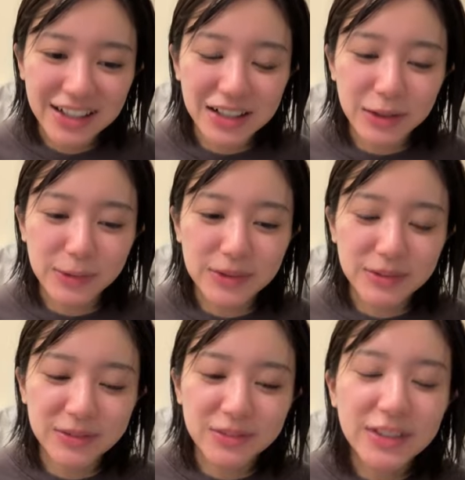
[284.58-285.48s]
あの
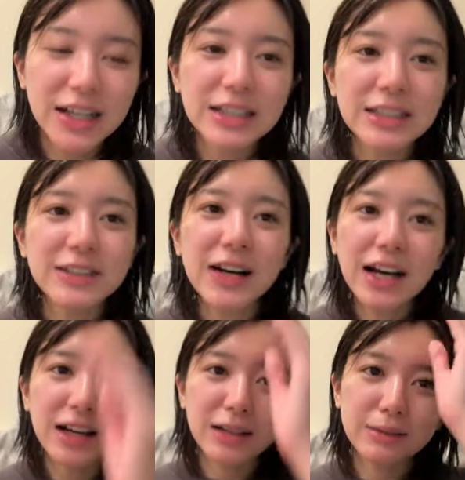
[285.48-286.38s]
昔
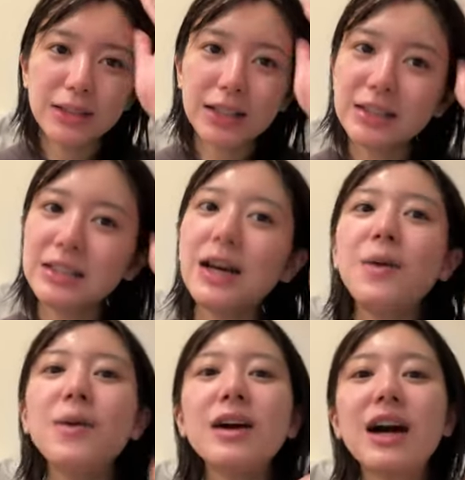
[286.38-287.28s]
は昔イヤホン